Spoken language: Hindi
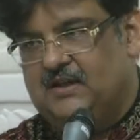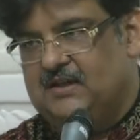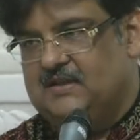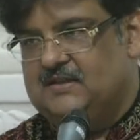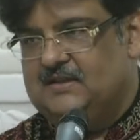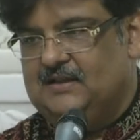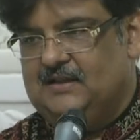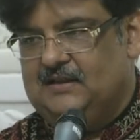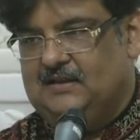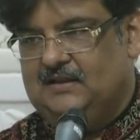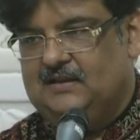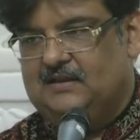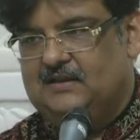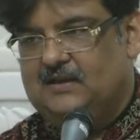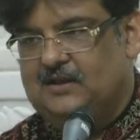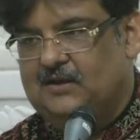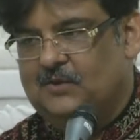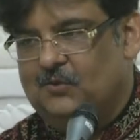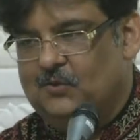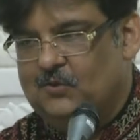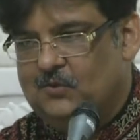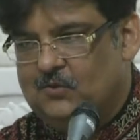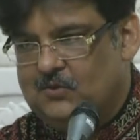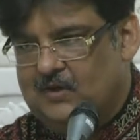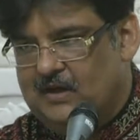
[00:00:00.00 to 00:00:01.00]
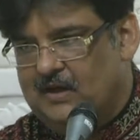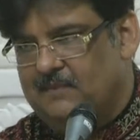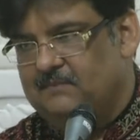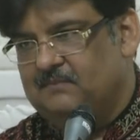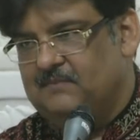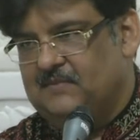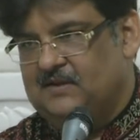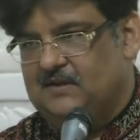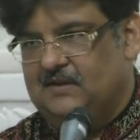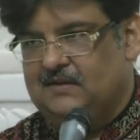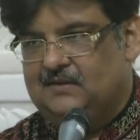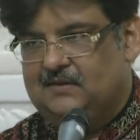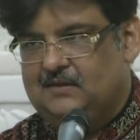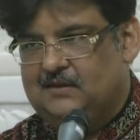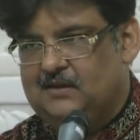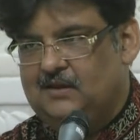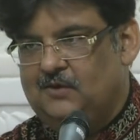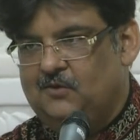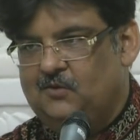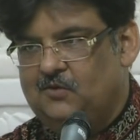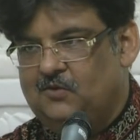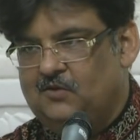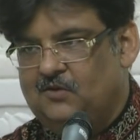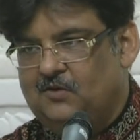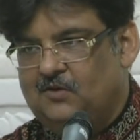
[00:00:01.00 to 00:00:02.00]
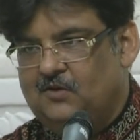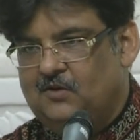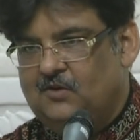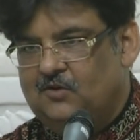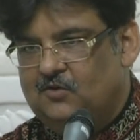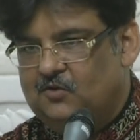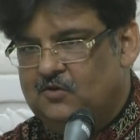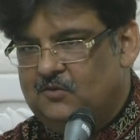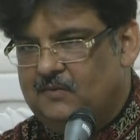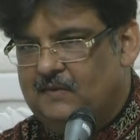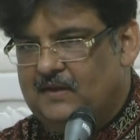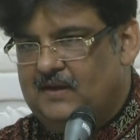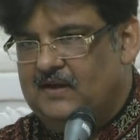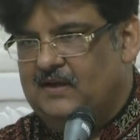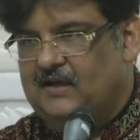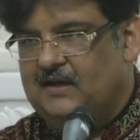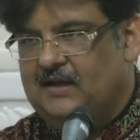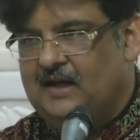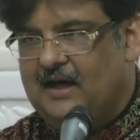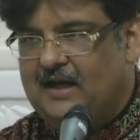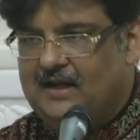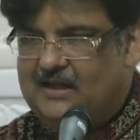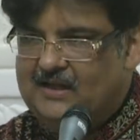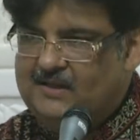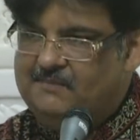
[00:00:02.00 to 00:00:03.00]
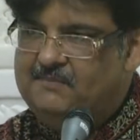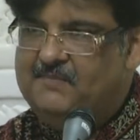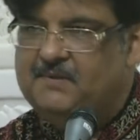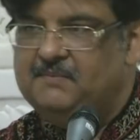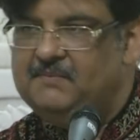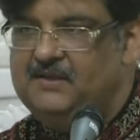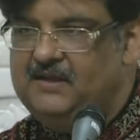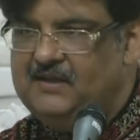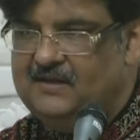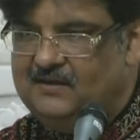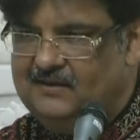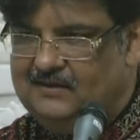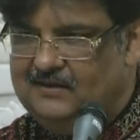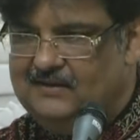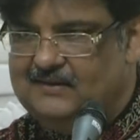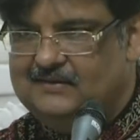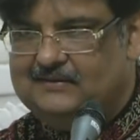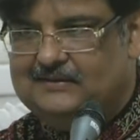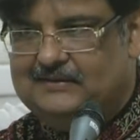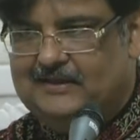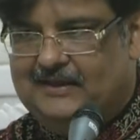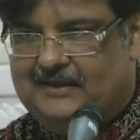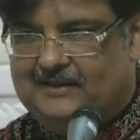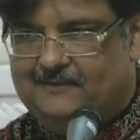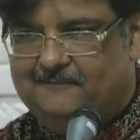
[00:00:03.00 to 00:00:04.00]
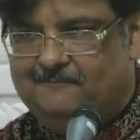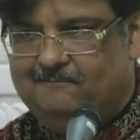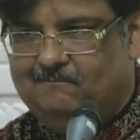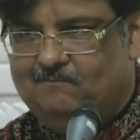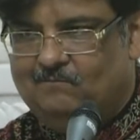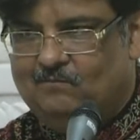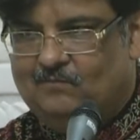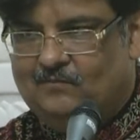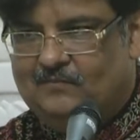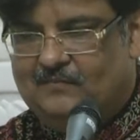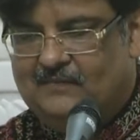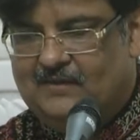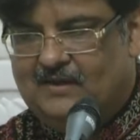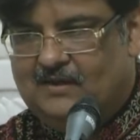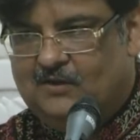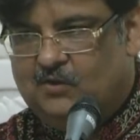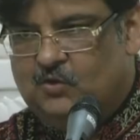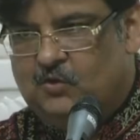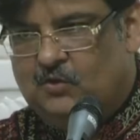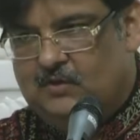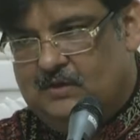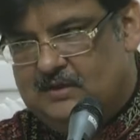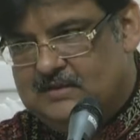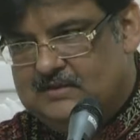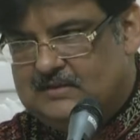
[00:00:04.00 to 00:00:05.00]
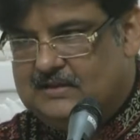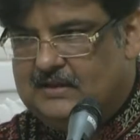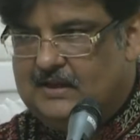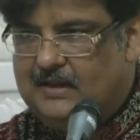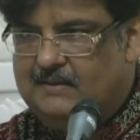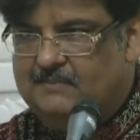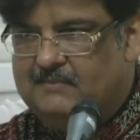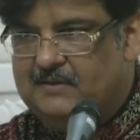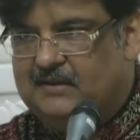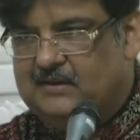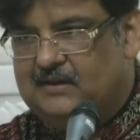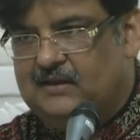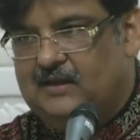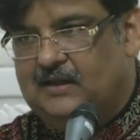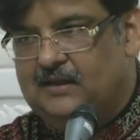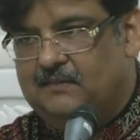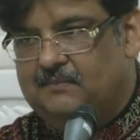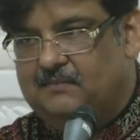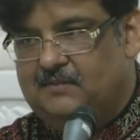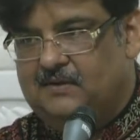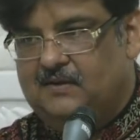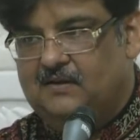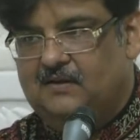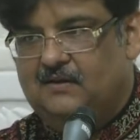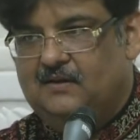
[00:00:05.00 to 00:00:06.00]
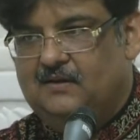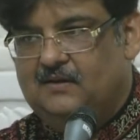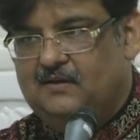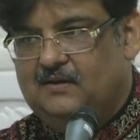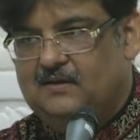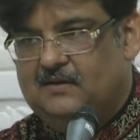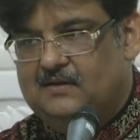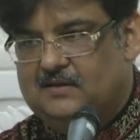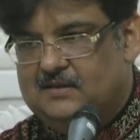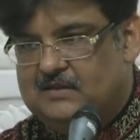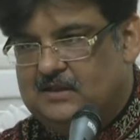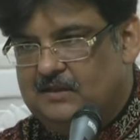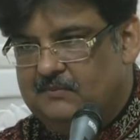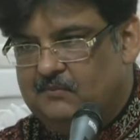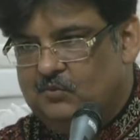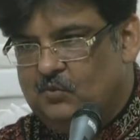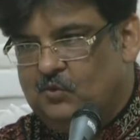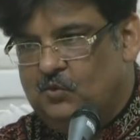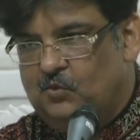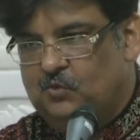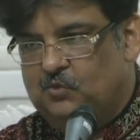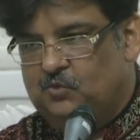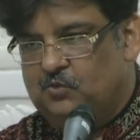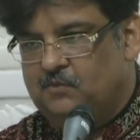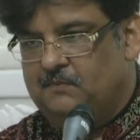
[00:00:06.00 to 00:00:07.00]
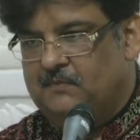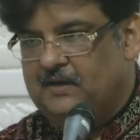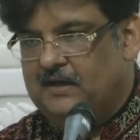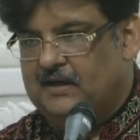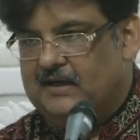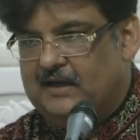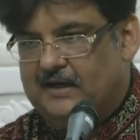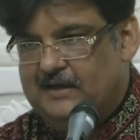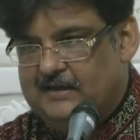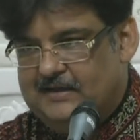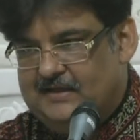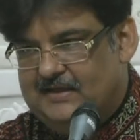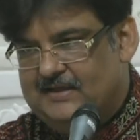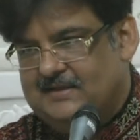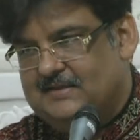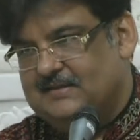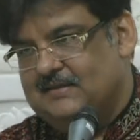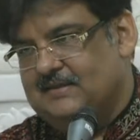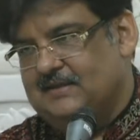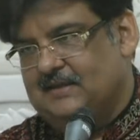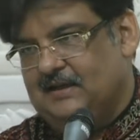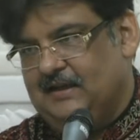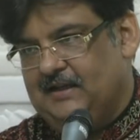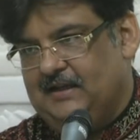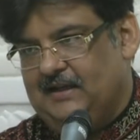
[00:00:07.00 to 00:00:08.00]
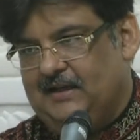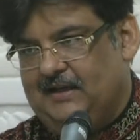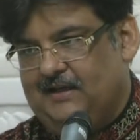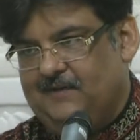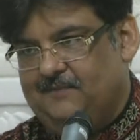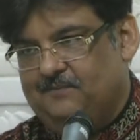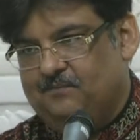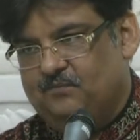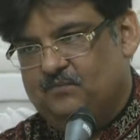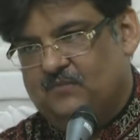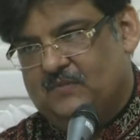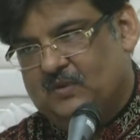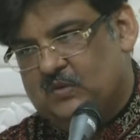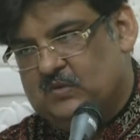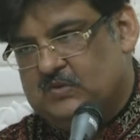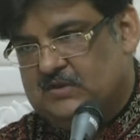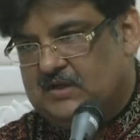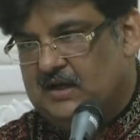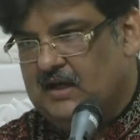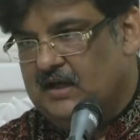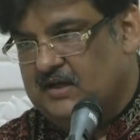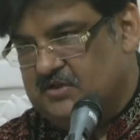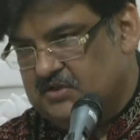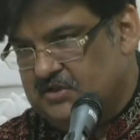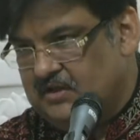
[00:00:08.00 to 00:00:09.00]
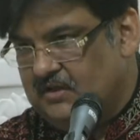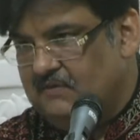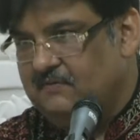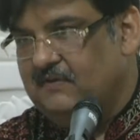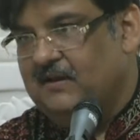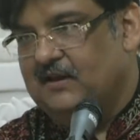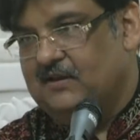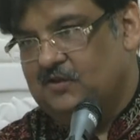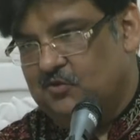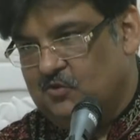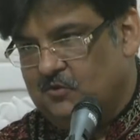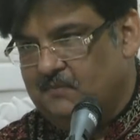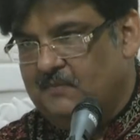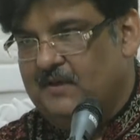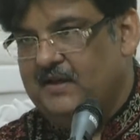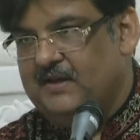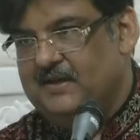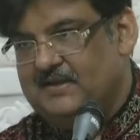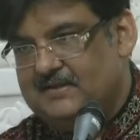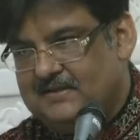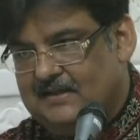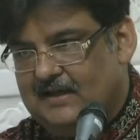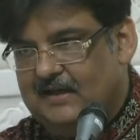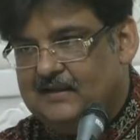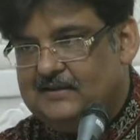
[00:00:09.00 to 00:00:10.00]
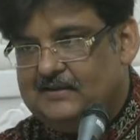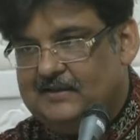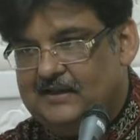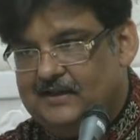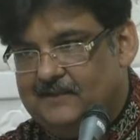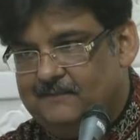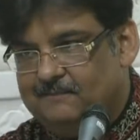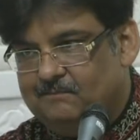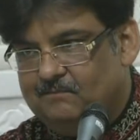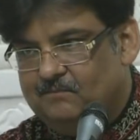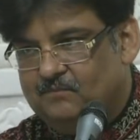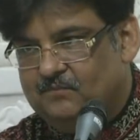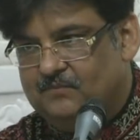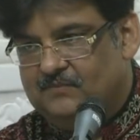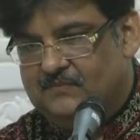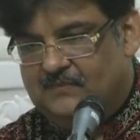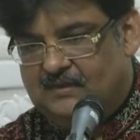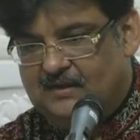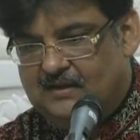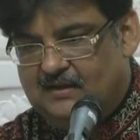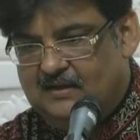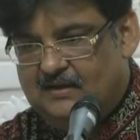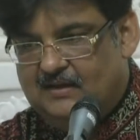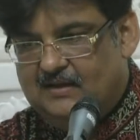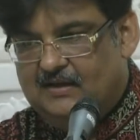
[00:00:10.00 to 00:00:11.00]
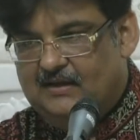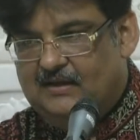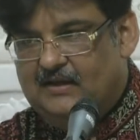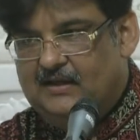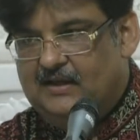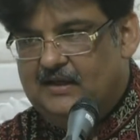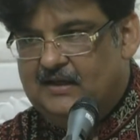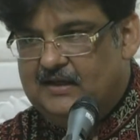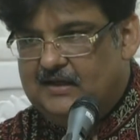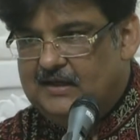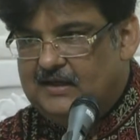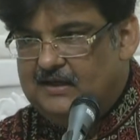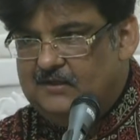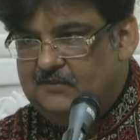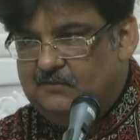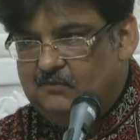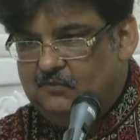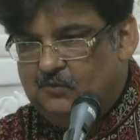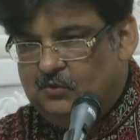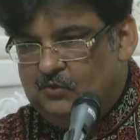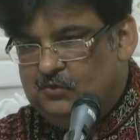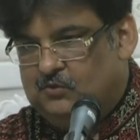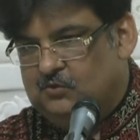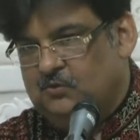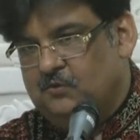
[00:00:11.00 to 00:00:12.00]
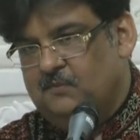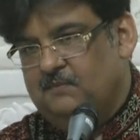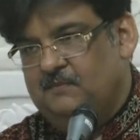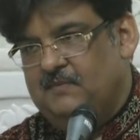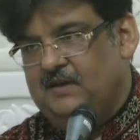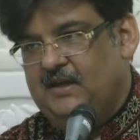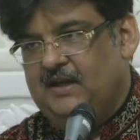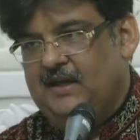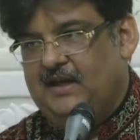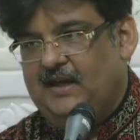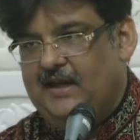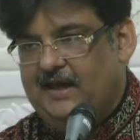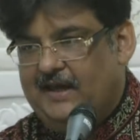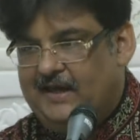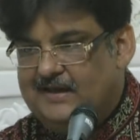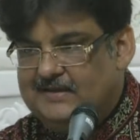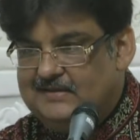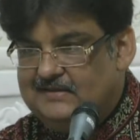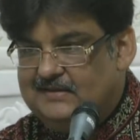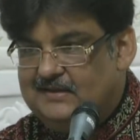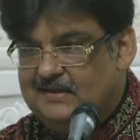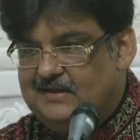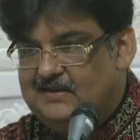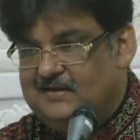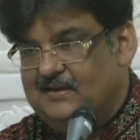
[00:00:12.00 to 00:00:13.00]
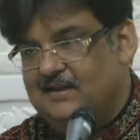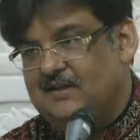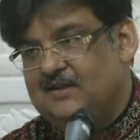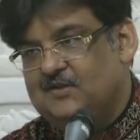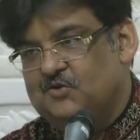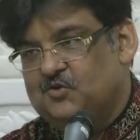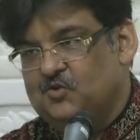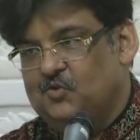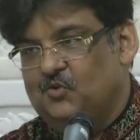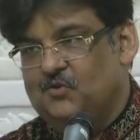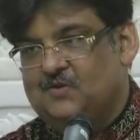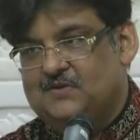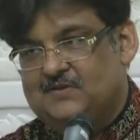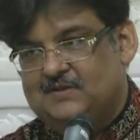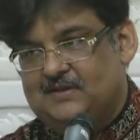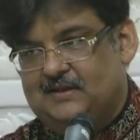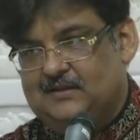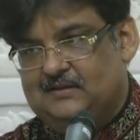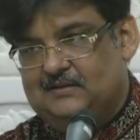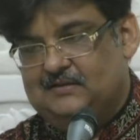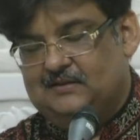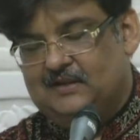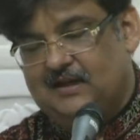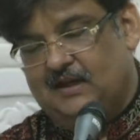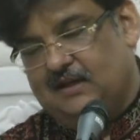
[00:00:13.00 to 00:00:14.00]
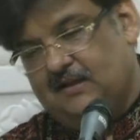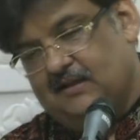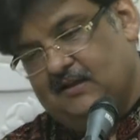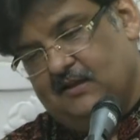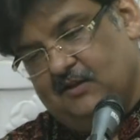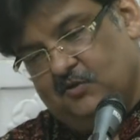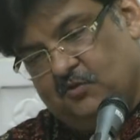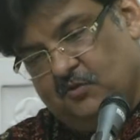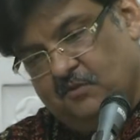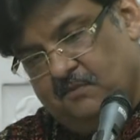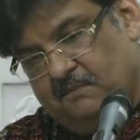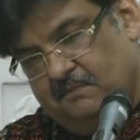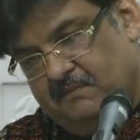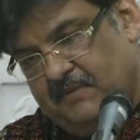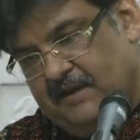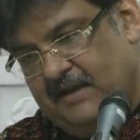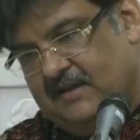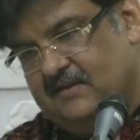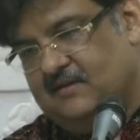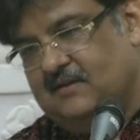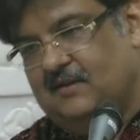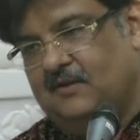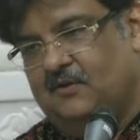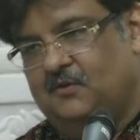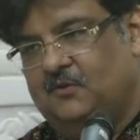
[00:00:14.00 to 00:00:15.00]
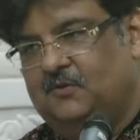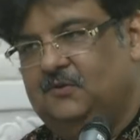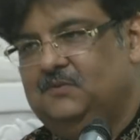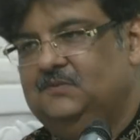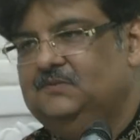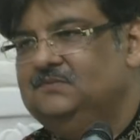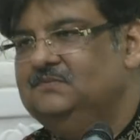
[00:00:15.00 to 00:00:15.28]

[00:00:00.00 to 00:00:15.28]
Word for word: के चलते हो काम करते हो तुम्हारे कार्य में भी रंग लगता है तो इसका मतलब जब गुरु तुम्हें गाइडेंस दे रहा है उसका आशीर्वाद तुम्हारे साथ है लेकिन वो तुम्हें ऐसे नहीं छोड़ सकता कि तुम बह जाओ